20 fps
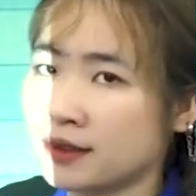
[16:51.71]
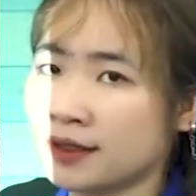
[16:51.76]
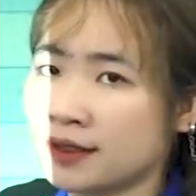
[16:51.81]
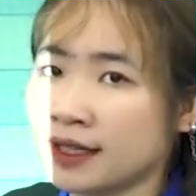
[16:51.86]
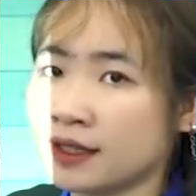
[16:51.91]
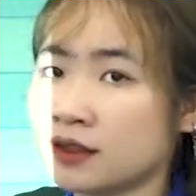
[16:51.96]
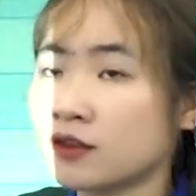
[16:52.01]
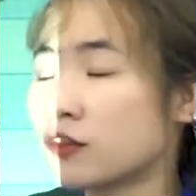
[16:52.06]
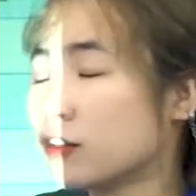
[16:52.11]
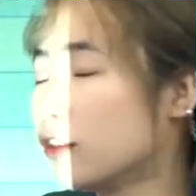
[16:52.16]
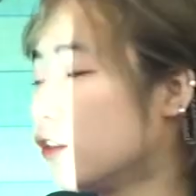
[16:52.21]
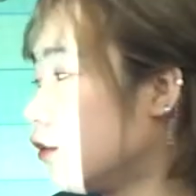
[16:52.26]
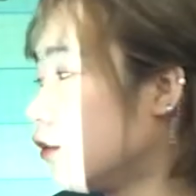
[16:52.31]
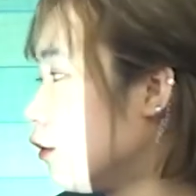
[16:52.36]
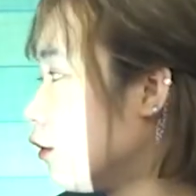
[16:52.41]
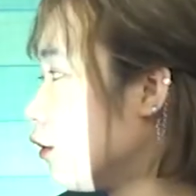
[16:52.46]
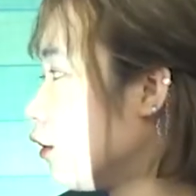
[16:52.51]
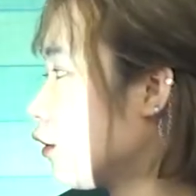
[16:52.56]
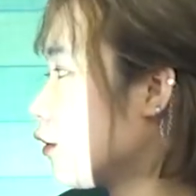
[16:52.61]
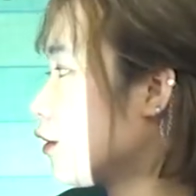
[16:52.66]
dịch từ
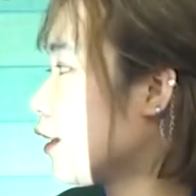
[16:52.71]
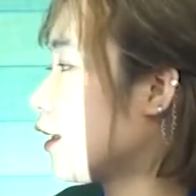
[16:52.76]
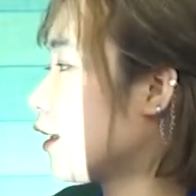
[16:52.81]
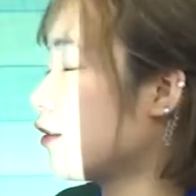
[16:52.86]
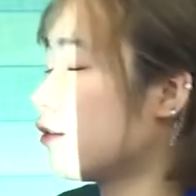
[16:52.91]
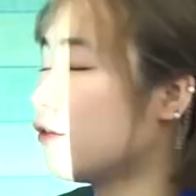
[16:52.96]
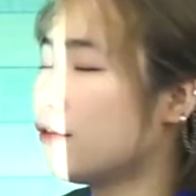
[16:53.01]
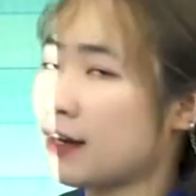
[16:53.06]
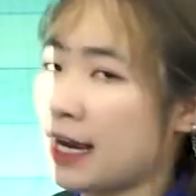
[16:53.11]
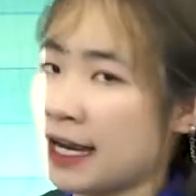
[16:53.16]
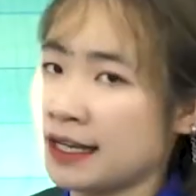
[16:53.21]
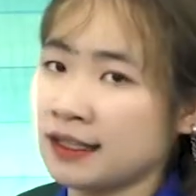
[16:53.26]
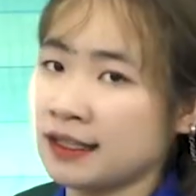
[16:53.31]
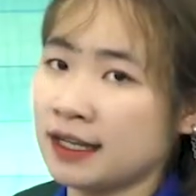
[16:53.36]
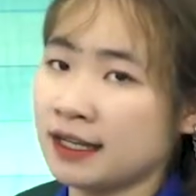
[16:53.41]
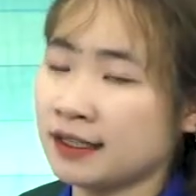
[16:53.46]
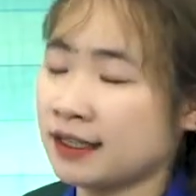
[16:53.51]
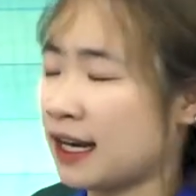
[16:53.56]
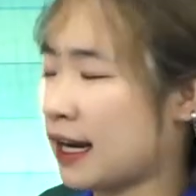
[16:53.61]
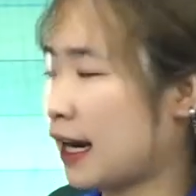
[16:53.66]
dịch từ cái
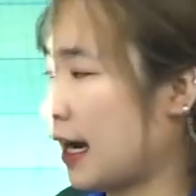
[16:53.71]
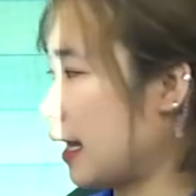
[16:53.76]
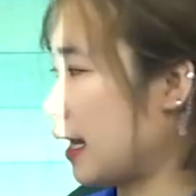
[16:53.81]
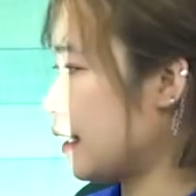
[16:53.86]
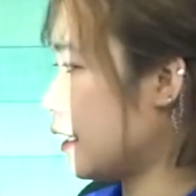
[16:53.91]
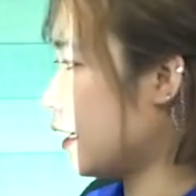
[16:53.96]
gì sang cái